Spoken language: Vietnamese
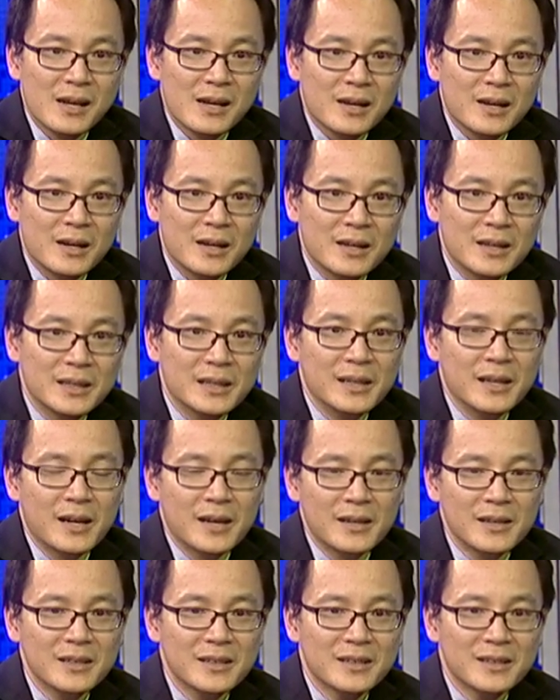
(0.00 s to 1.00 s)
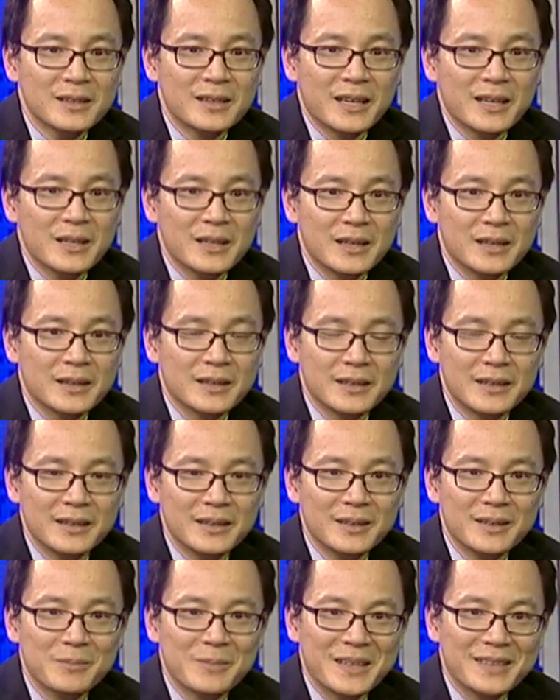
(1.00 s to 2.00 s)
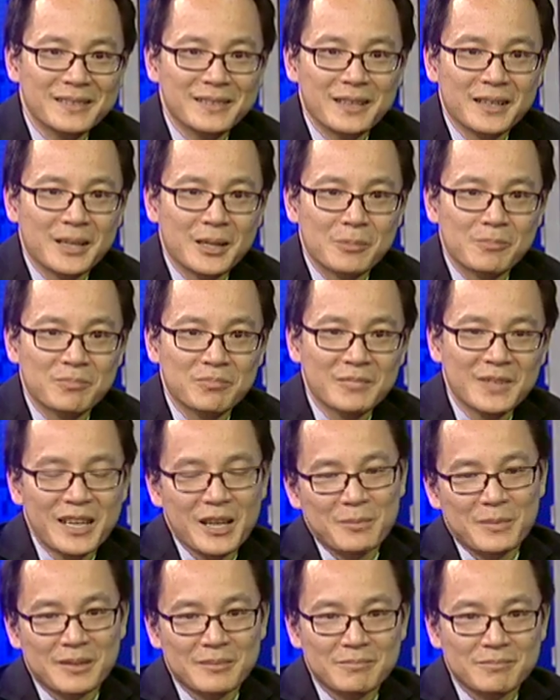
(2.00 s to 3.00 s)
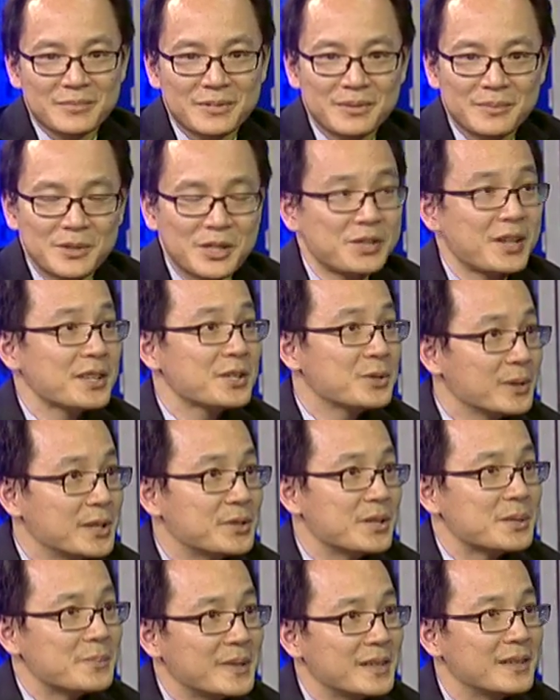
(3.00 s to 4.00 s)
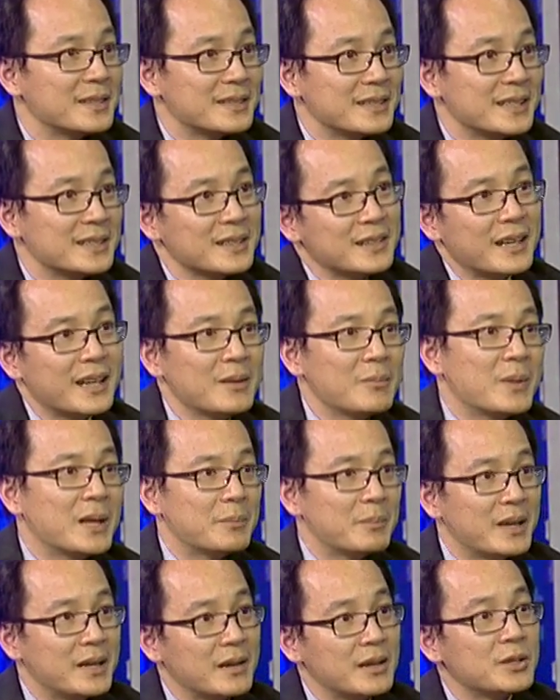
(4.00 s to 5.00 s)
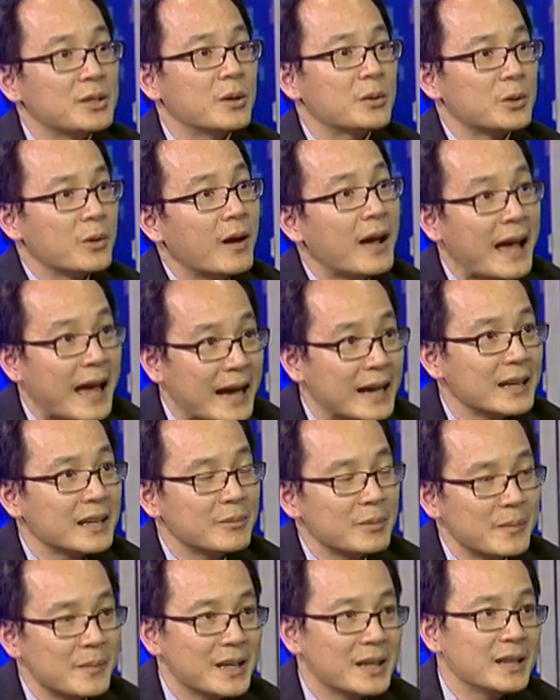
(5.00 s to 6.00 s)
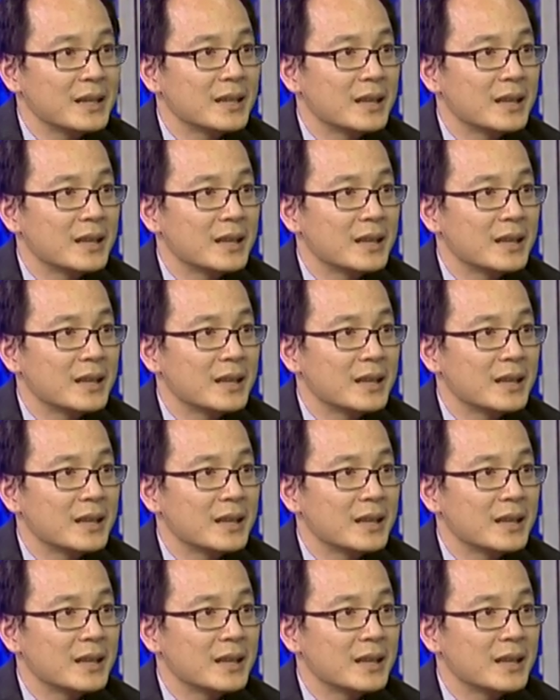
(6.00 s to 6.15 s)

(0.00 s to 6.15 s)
và người lớn có thể là cái bệnh ờ, uh, cái bằng sexually transmitted disease có thể bị, bị ở chỗ chỗ háng cái mấy dạ.